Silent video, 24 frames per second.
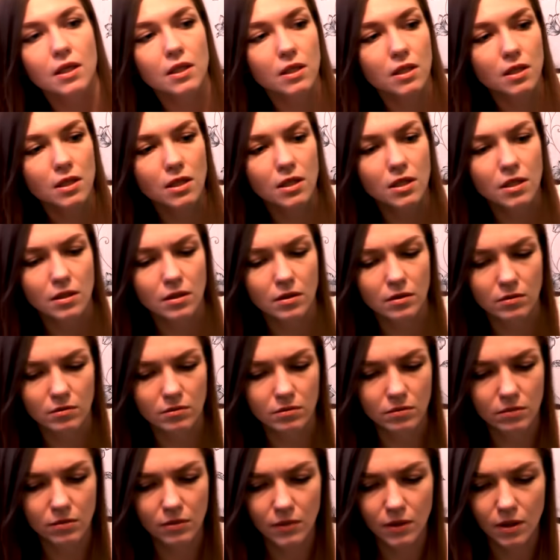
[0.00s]
И
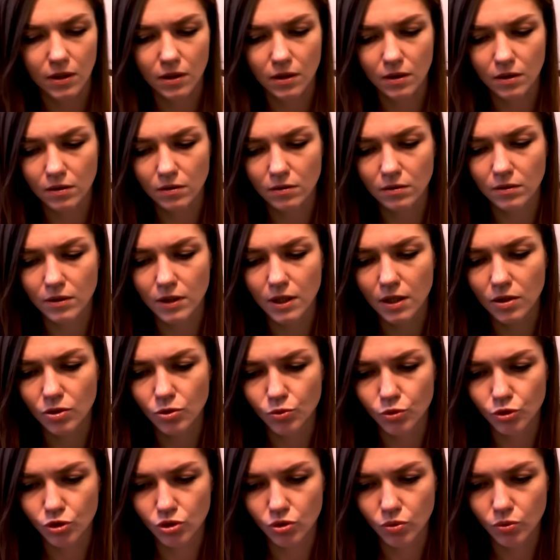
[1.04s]
я
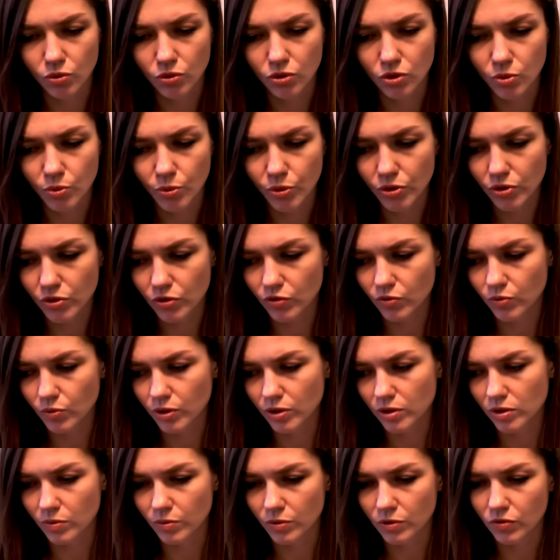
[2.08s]
думаю, что буду использовать
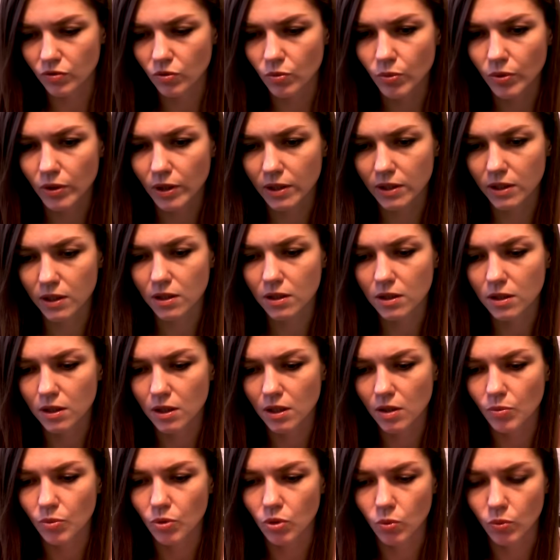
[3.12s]
вместо моего полотенца
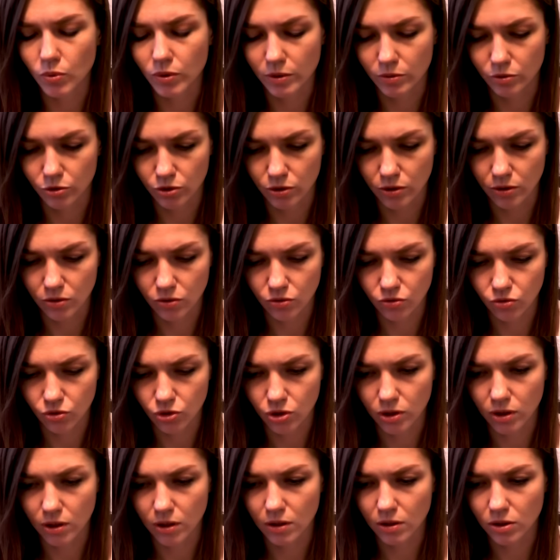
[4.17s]
для пола, потому что оно
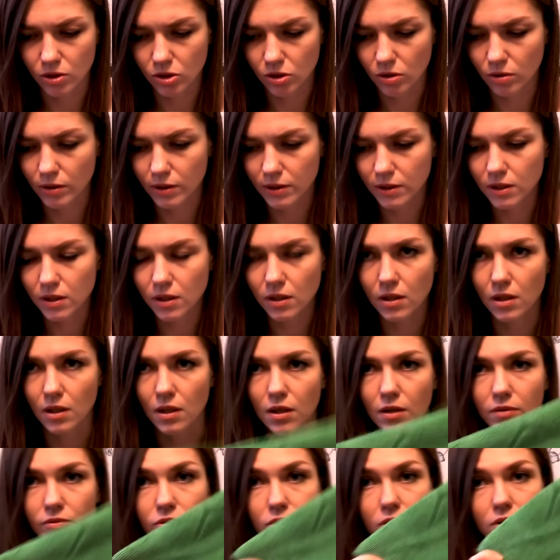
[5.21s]
уже отошло от дел,
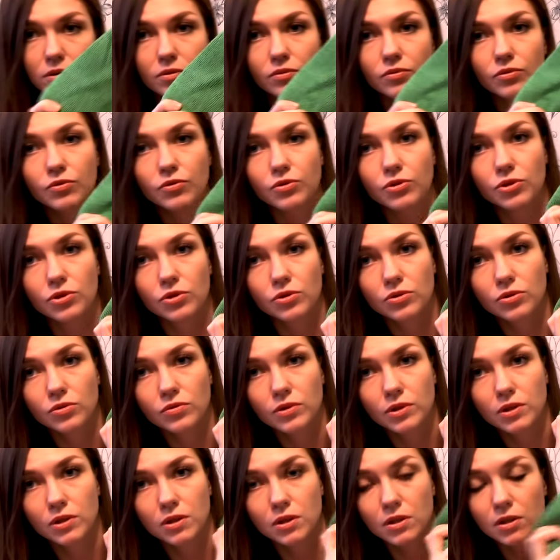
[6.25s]
а вот это вот вроде
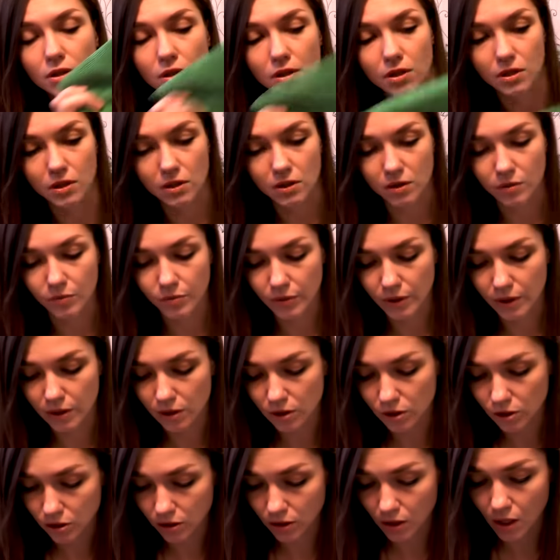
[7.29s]
новенькая, такая
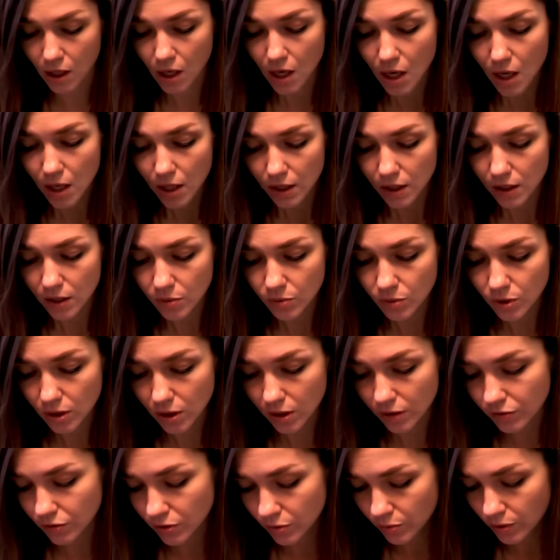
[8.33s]
симпатичная. И
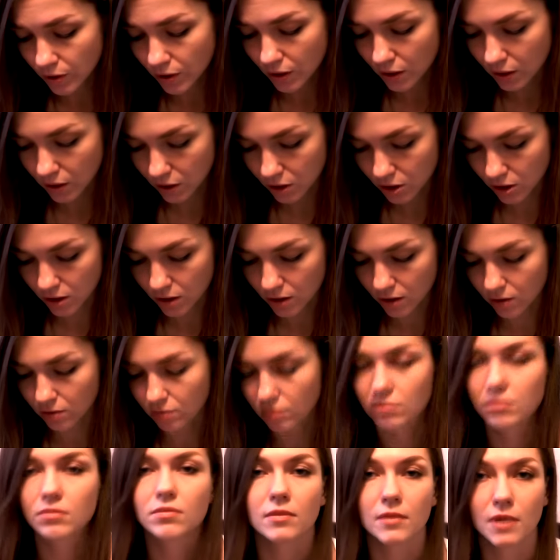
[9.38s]
микрофибра, конечно,
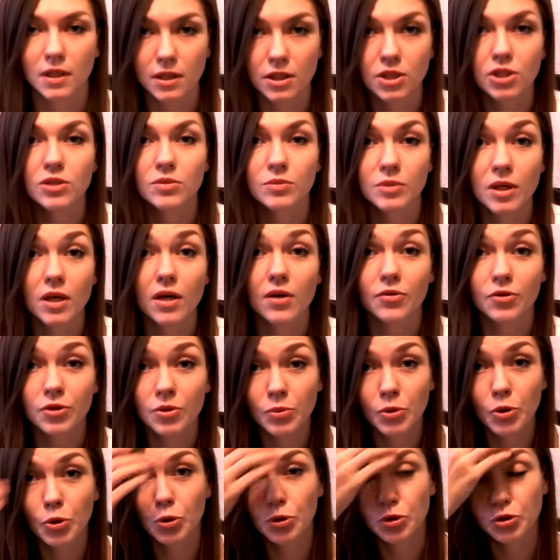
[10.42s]
Конечно,
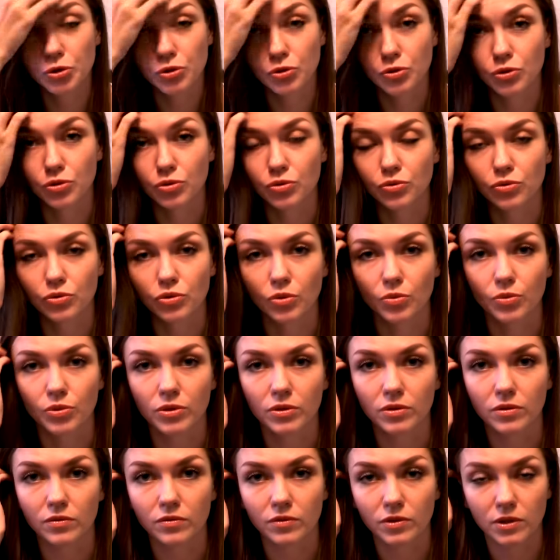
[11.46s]
микрофибры очень-очень
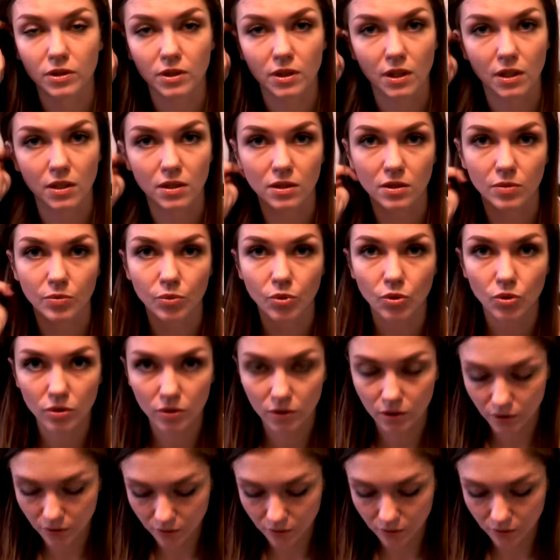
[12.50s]
удобно вытирать и пол,